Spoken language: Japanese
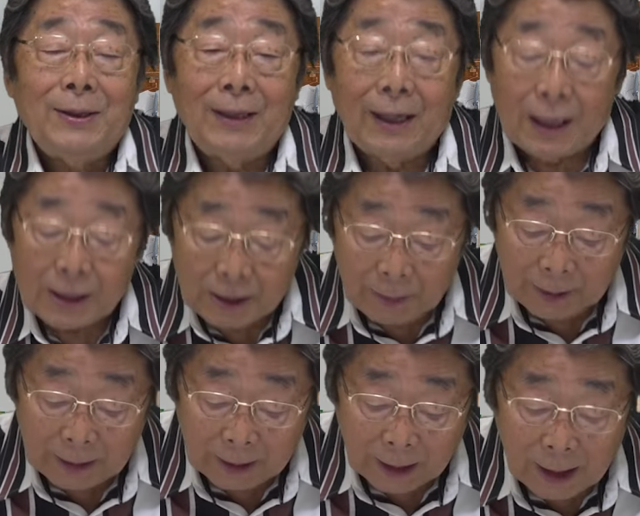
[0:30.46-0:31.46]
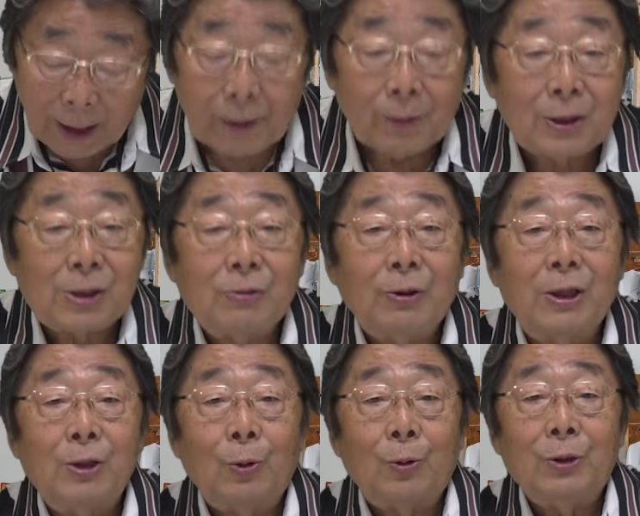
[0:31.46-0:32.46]
誰が喋ってたか私は
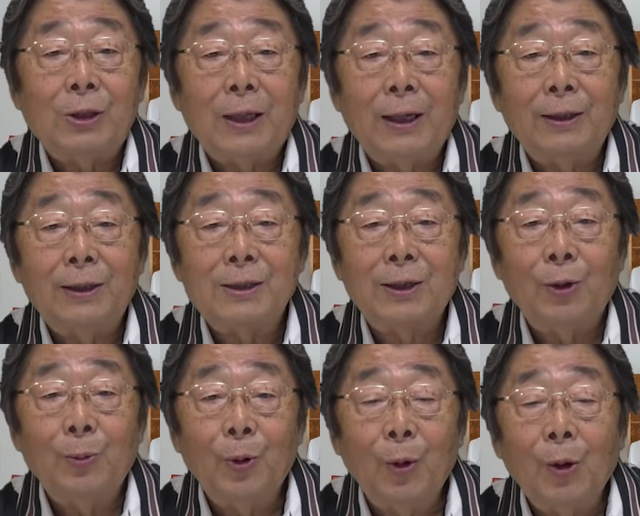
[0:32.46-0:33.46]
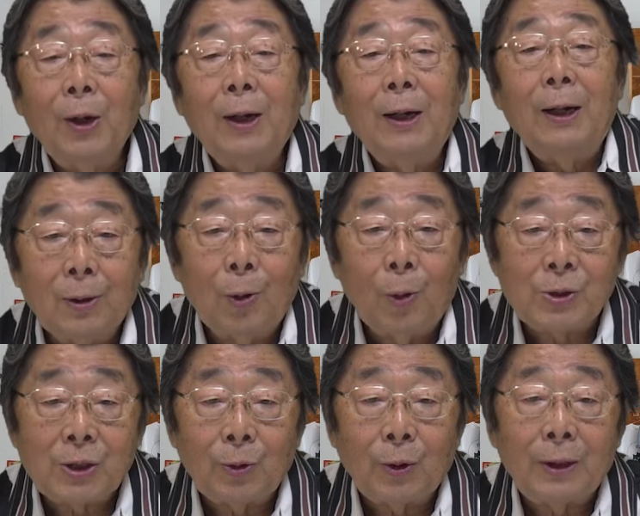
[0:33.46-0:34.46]
記憶にないんですけども、候補
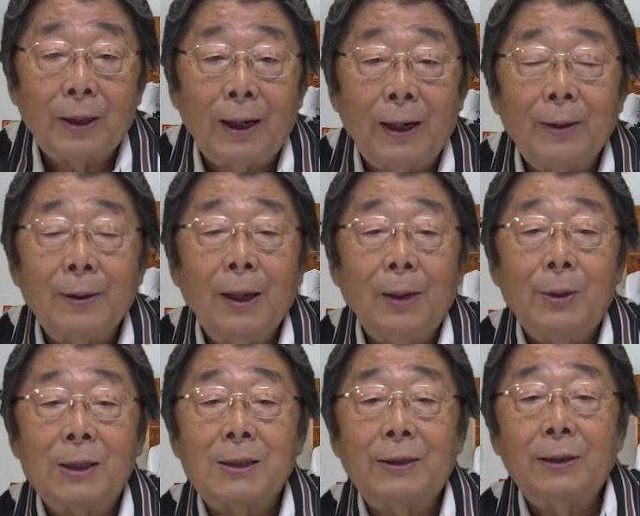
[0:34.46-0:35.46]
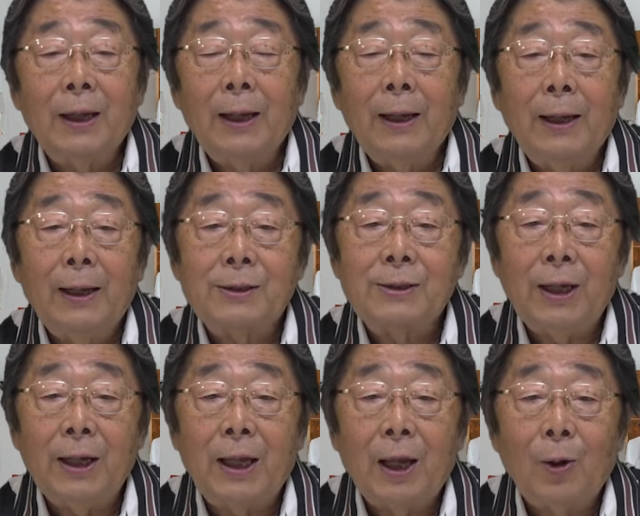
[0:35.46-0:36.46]
者の方が、え皆さんね、
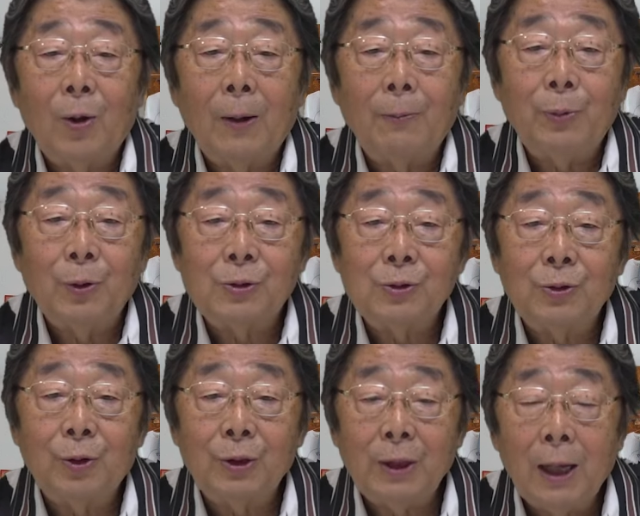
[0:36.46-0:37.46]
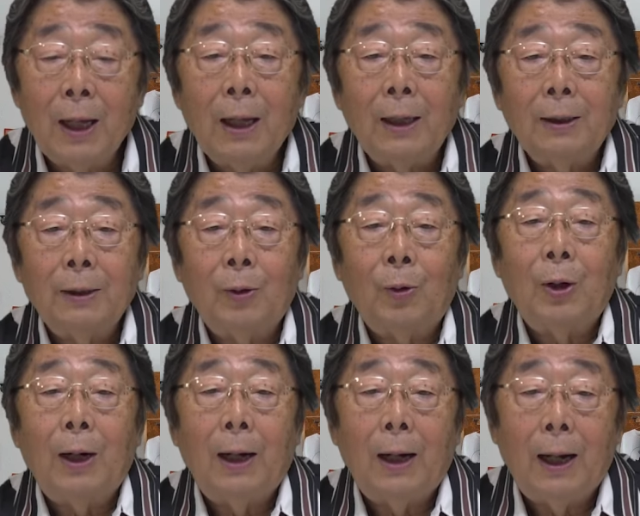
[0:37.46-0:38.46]
政権を発表するのに、
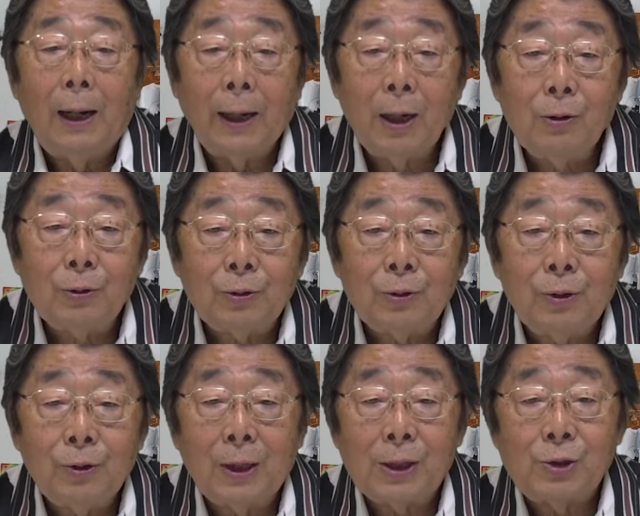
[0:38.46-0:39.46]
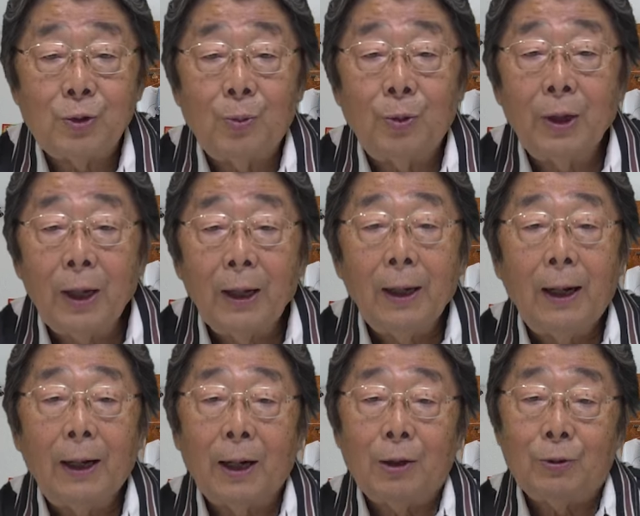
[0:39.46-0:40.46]
のあらゆるラジオもね、
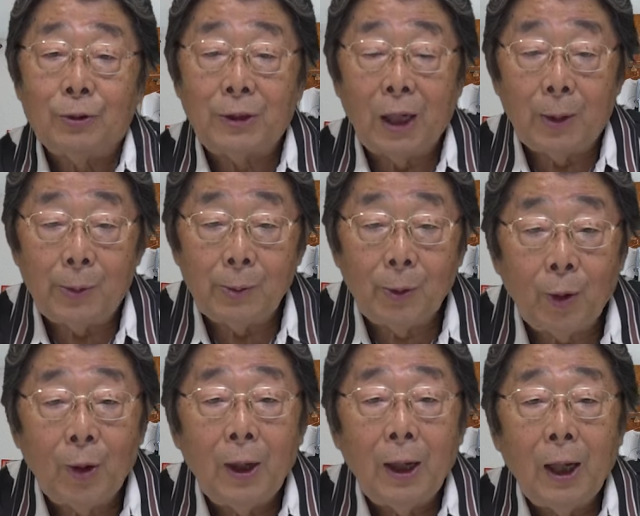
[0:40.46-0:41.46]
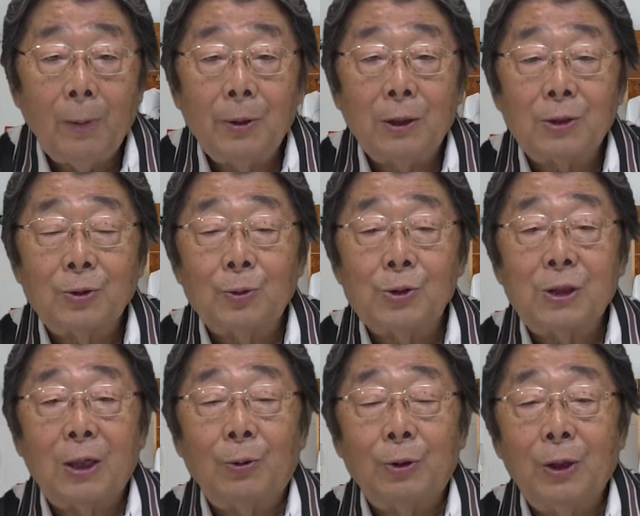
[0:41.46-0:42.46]
あらゆるテレビも、えみんなその
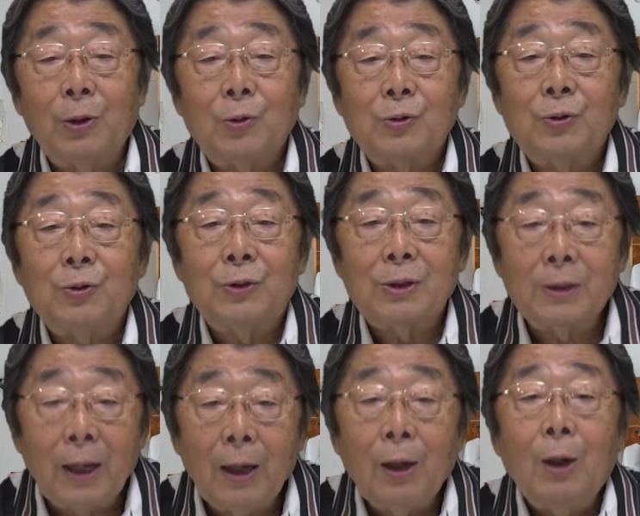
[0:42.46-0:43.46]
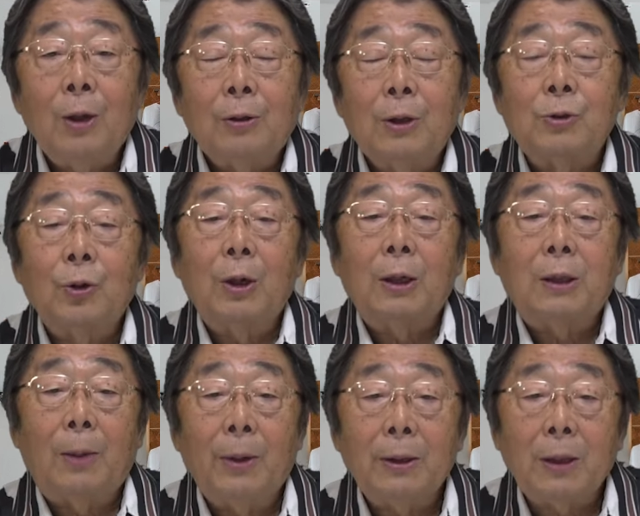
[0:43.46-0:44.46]
時間を提供するんですね。で、それが
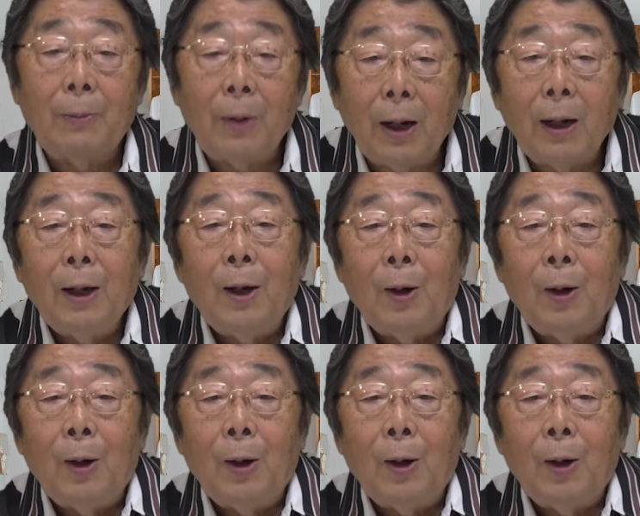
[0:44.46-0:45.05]
たまたま